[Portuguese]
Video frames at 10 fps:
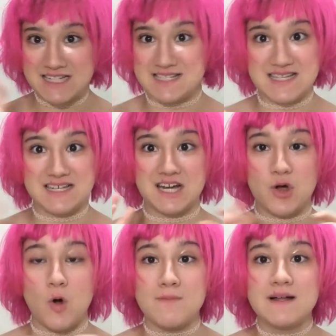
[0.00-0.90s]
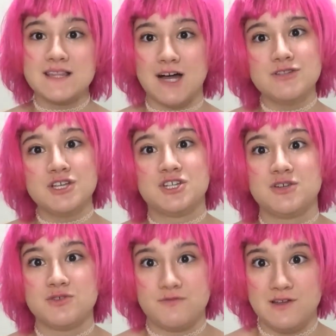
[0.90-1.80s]
assim, comandar o
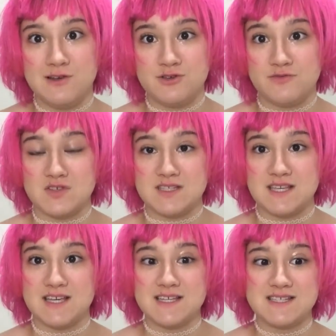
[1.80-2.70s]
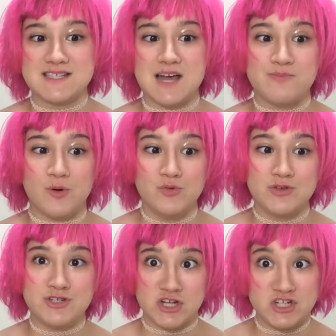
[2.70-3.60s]
destino do filho de vocês a
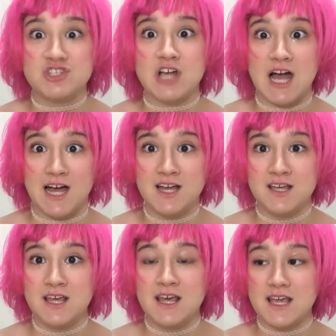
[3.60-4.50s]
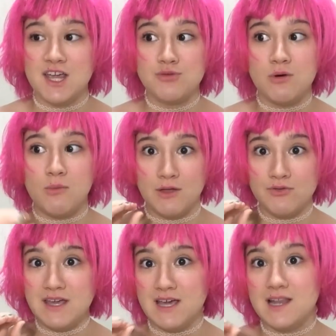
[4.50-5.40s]
ponto de achar porque no
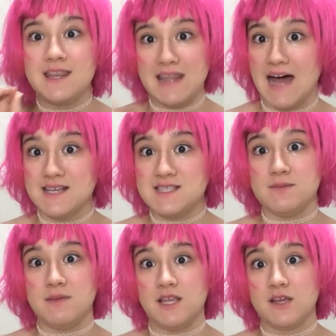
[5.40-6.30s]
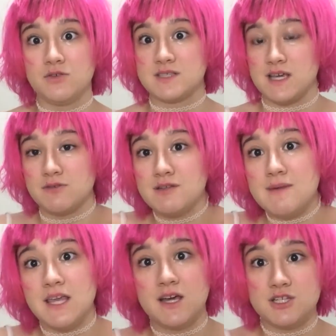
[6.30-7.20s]
momento em que ele nasce menino, saiu da
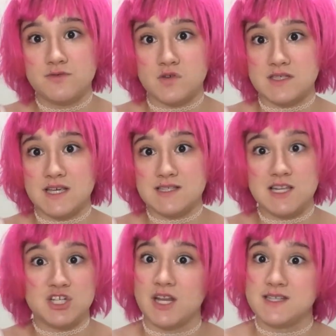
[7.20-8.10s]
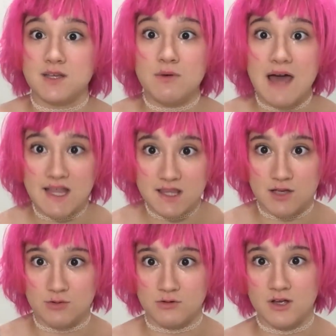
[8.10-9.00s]
barriga de vocês, ele já nasceu
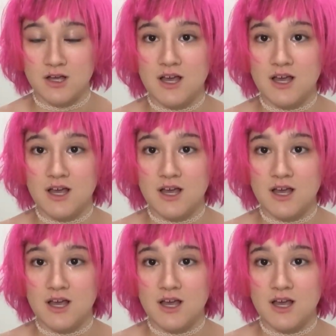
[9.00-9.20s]
hétero.